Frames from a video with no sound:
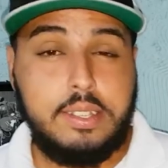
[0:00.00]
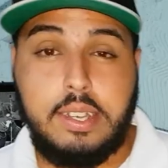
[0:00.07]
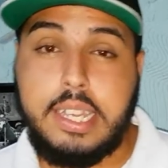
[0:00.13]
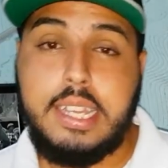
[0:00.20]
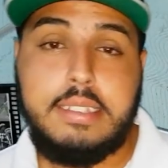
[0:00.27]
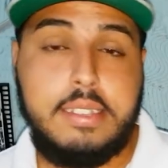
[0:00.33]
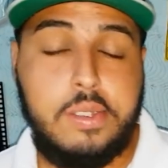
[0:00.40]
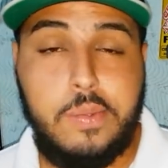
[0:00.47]
Só
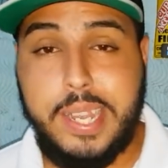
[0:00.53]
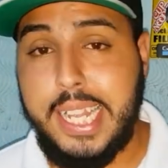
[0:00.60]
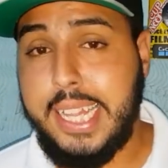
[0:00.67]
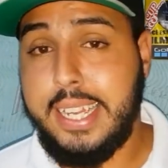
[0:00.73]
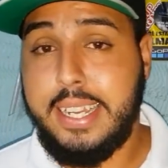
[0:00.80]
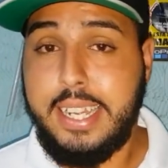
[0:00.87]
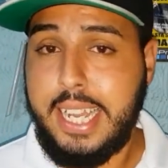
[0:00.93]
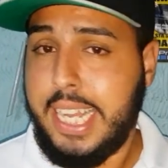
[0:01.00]
que assim, com a
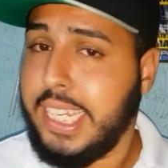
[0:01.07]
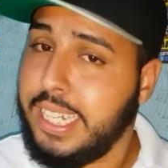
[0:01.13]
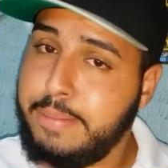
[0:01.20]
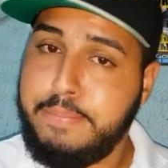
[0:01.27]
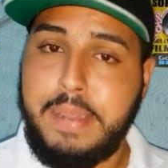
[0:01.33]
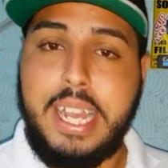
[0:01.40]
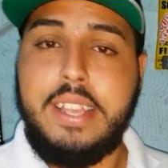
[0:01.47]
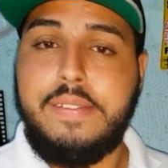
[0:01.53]

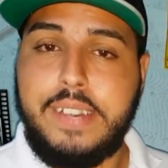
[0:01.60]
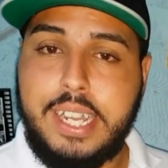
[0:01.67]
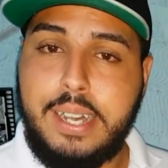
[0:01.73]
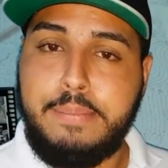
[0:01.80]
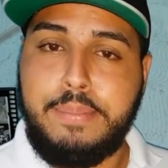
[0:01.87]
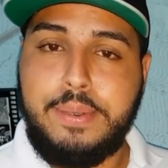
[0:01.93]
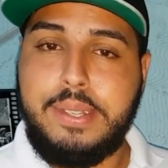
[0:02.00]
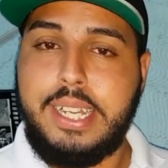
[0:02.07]
internet mais
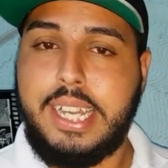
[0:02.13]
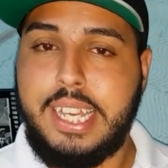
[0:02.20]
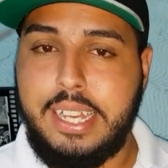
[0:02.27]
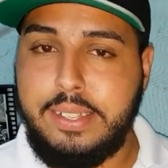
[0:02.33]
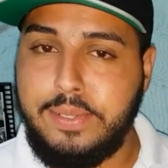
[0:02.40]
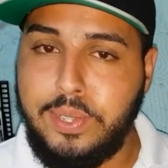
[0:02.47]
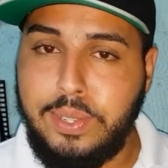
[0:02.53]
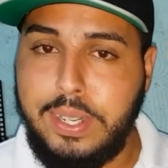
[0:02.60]
vagabunda que
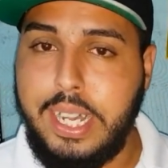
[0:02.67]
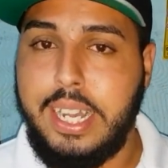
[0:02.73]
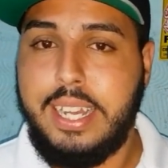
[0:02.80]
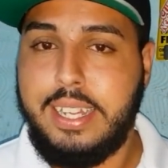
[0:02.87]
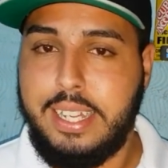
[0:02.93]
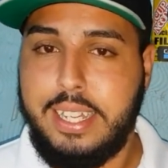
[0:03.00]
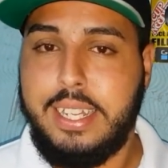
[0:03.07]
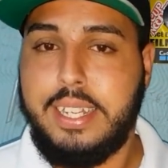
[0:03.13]
a sua.